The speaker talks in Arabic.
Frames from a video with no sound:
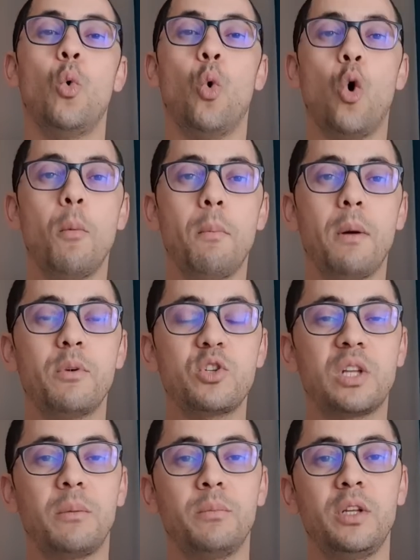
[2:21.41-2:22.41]
وهم
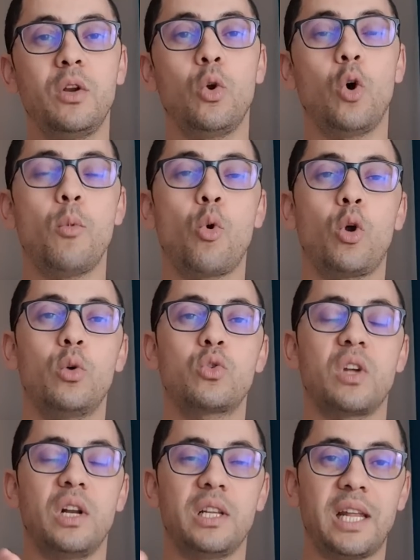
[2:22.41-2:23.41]
مش ضامنين ان هو ممكن
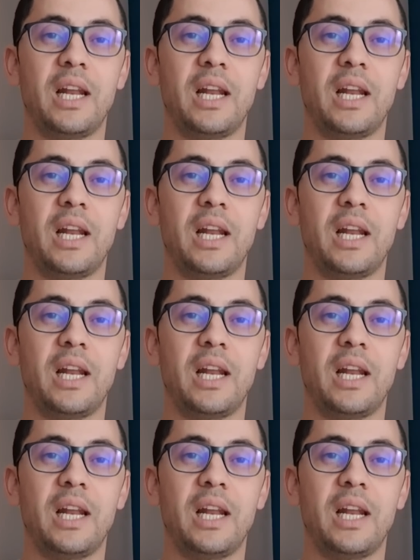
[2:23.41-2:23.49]
يوصل ل